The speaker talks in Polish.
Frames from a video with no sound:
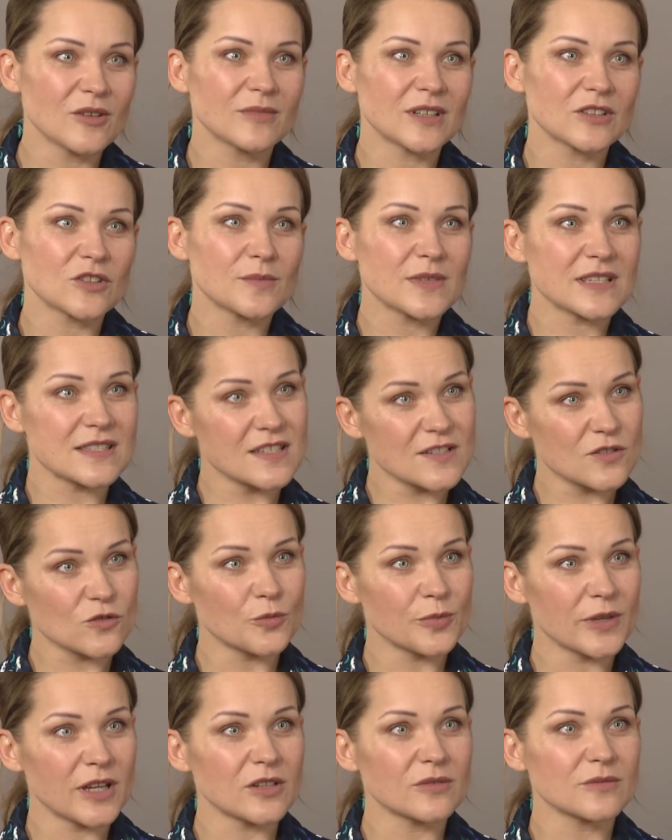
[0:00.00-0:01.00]
natomiast nie
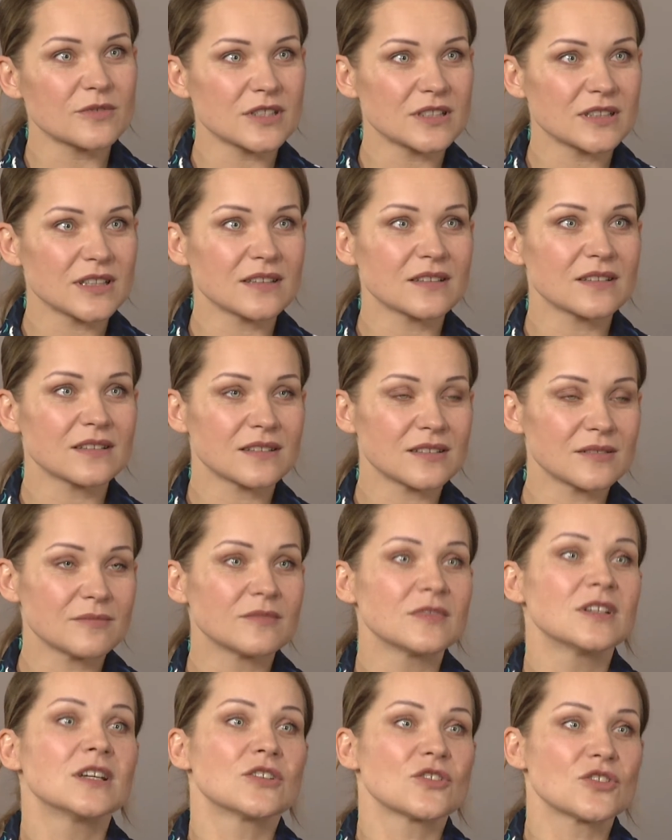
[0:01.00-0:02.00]
skupiają się na tym,